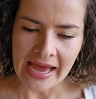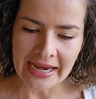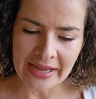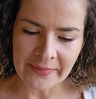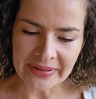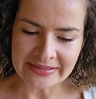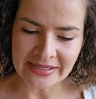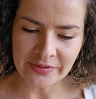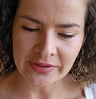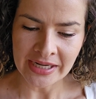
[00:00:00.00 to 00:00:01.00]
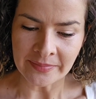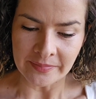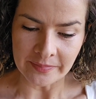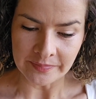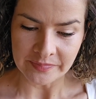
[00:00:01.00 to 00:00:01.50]
La
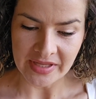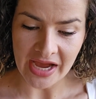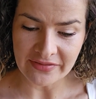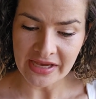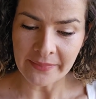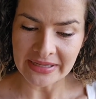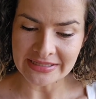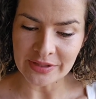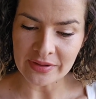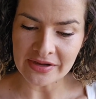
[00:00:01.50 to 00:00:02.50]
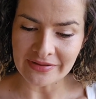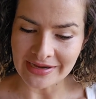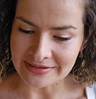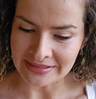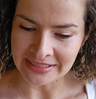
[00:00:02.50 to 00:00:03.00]
emprendedora había aprendido a
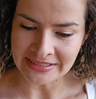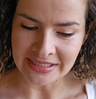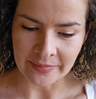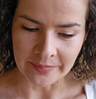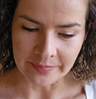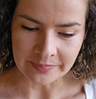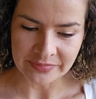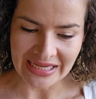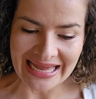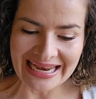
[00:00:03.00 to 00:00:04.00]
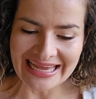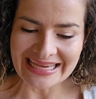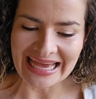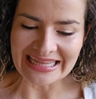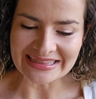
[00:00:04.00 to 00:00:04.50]
navegar de niña. Le
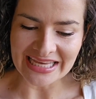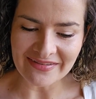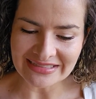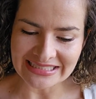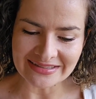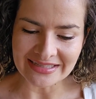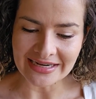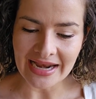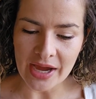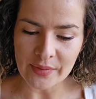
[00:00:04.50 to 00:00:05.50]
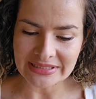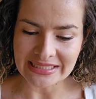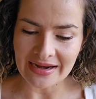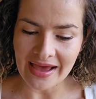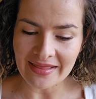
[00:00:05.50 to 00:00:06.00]
encantaba sentir el agua
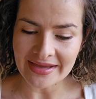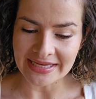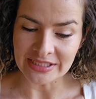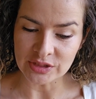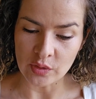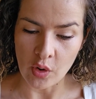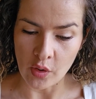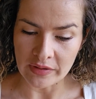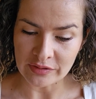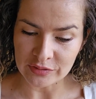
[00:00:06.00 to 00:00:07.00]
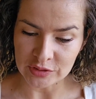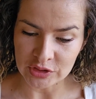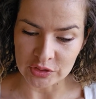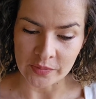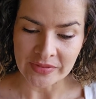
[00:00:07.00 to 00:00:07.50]
salada en su joven
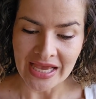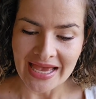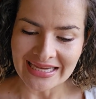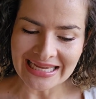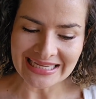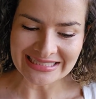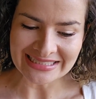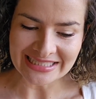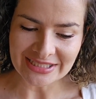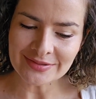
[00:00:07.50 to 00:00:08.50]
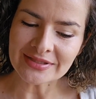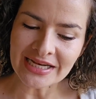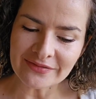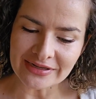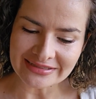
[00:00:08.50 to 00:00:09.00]
rostro y la sensación de
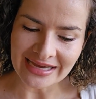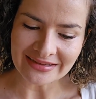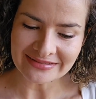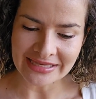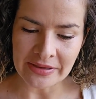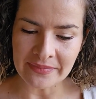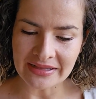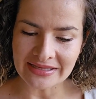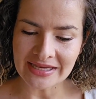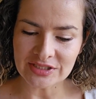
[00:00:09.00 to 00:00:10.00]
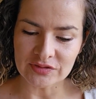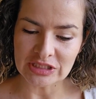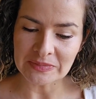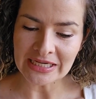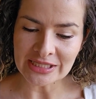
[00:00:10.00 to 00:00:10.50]
libertad que invadía su
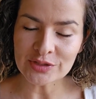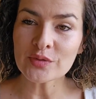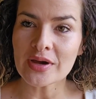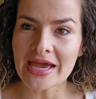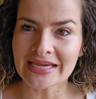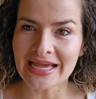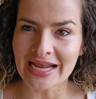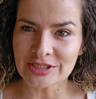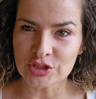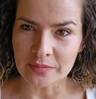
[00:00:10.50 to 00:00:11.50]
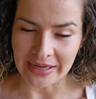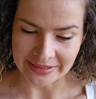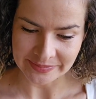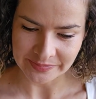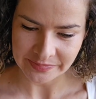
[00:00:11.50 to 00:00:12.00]
espíritu en el ancho mar.